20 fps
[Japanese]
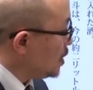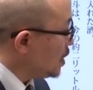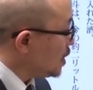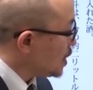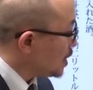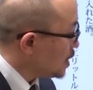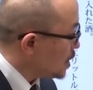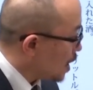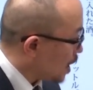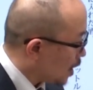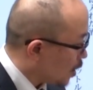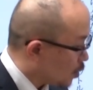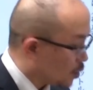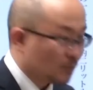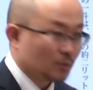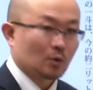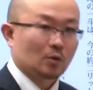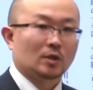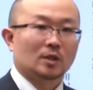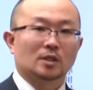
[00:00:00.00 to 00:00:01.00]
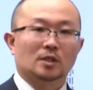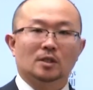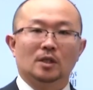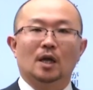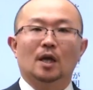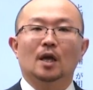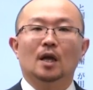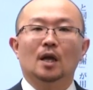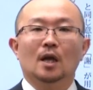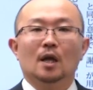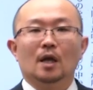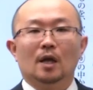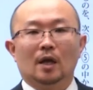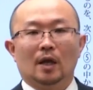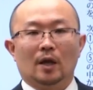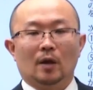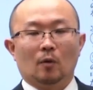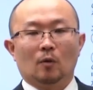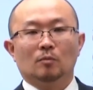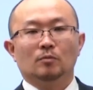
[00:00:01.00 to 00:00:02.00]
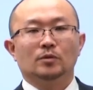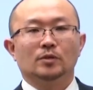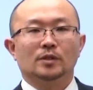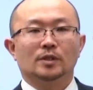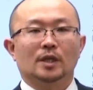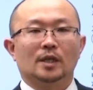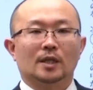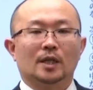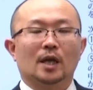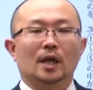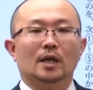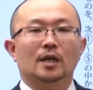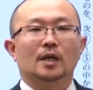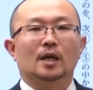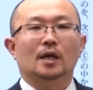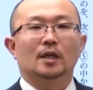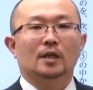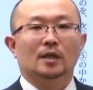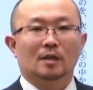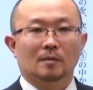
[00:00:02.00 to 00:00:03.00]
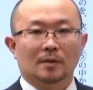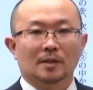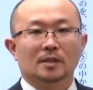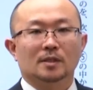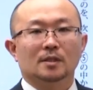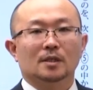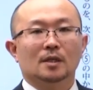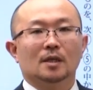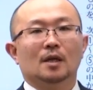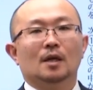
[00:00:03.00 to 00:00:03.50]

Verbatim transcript: 認しながら読むとですね、本文全体が理解できます。